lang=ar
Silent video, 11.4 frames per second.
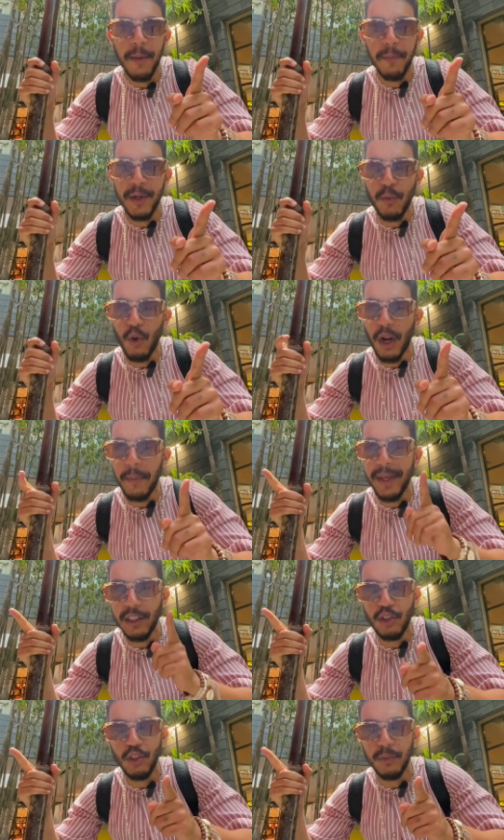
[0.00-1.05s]
من مورا
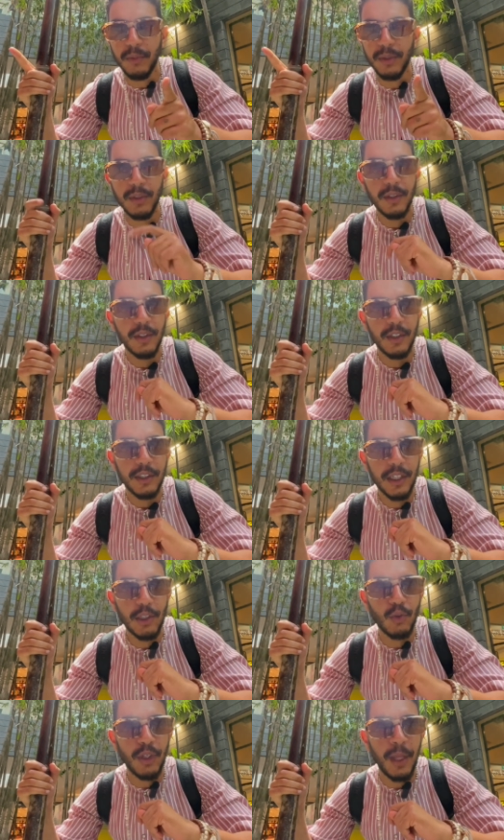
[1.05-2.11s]
100 يوم
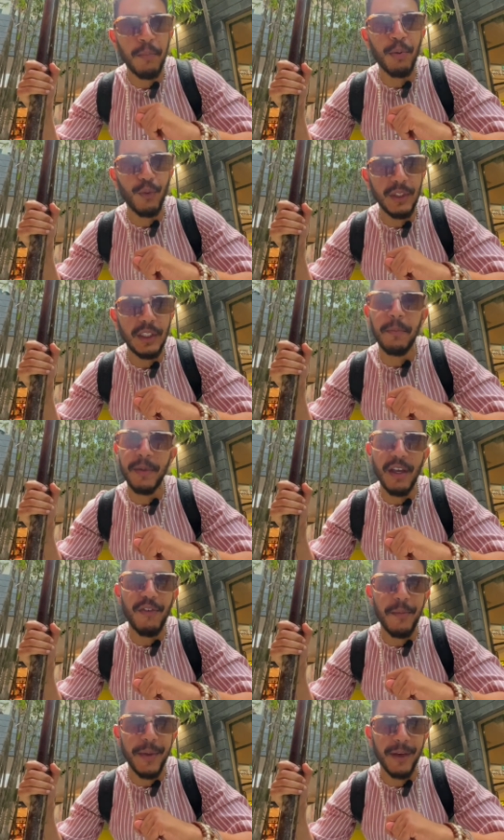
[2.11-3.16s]
كتكون امبروفيتي ب
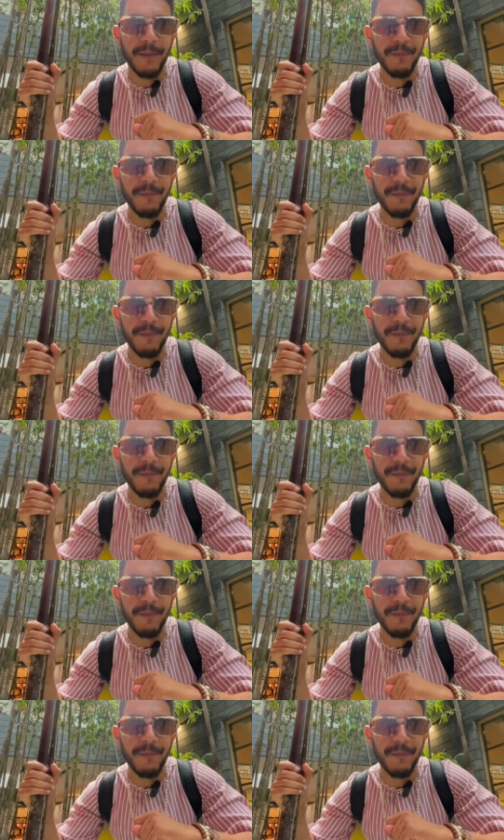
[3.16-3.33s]
100%